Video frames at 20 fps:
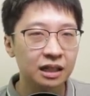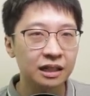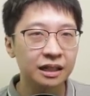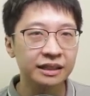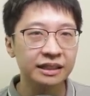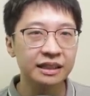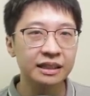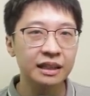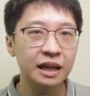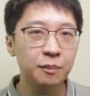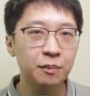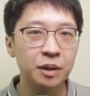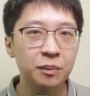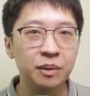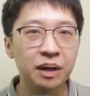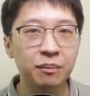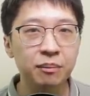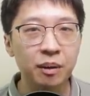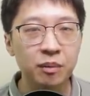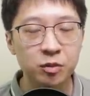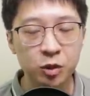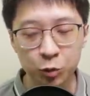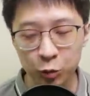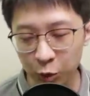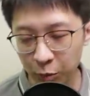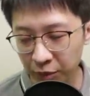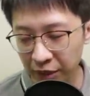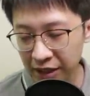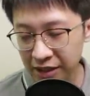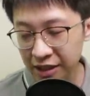ketika bermain PUBG
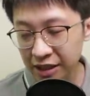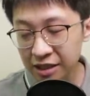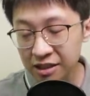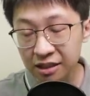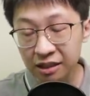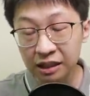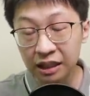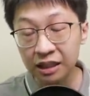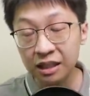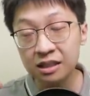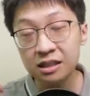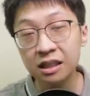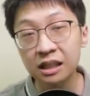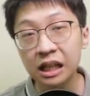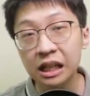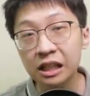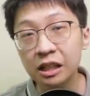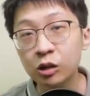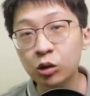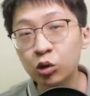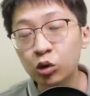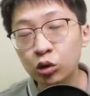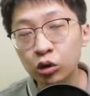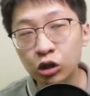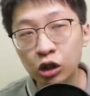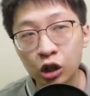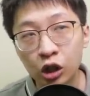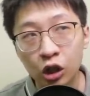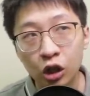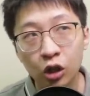Mobile. Jadi ceritanya channel ini dulu
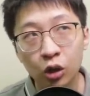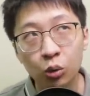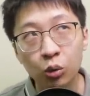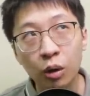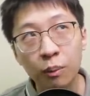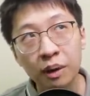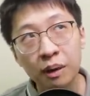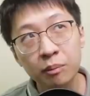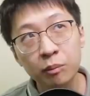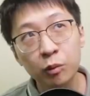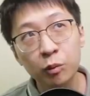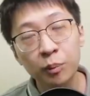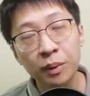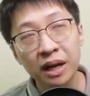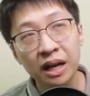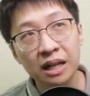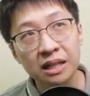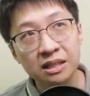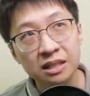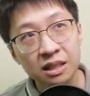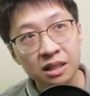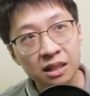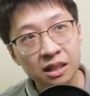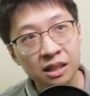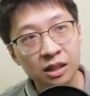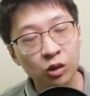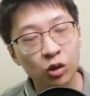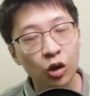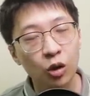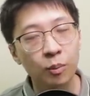gue main Mobile
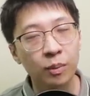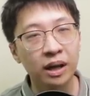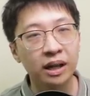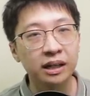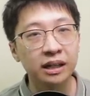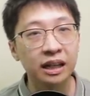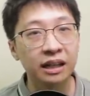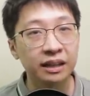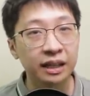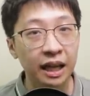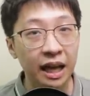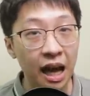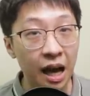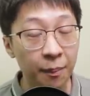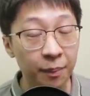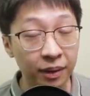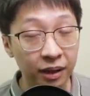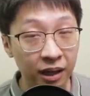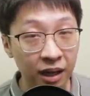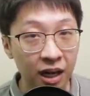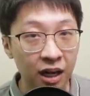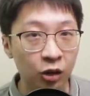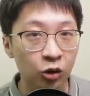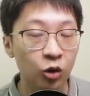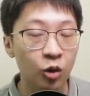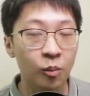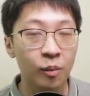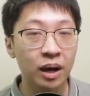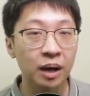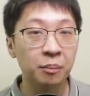Legend, gue main GTA pernah,
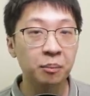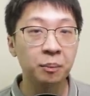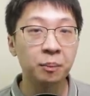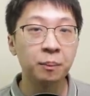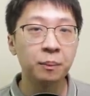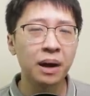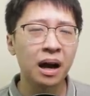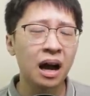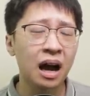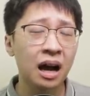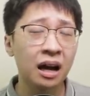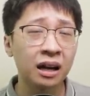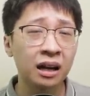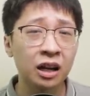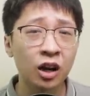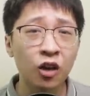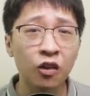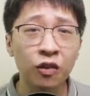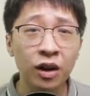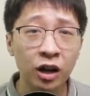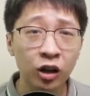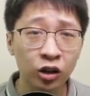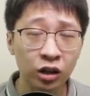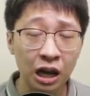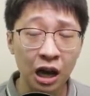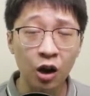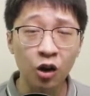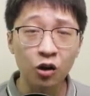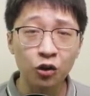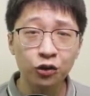gue main Arena of Valor
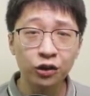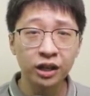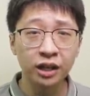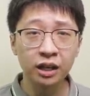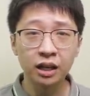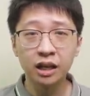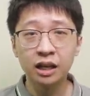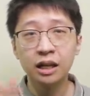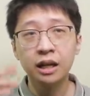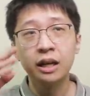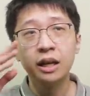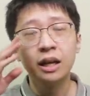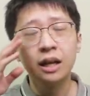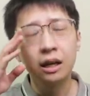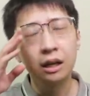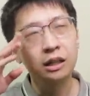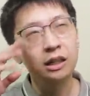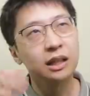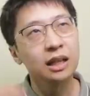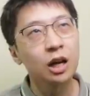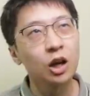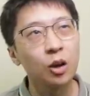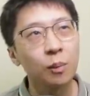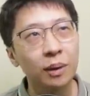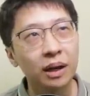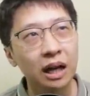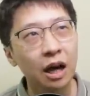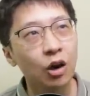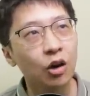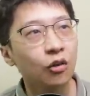AOV. Ketika gue
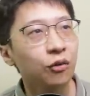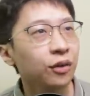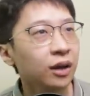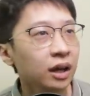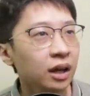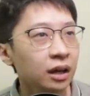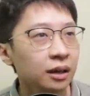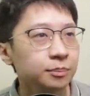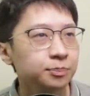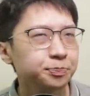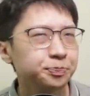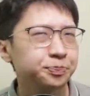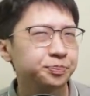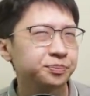main AOV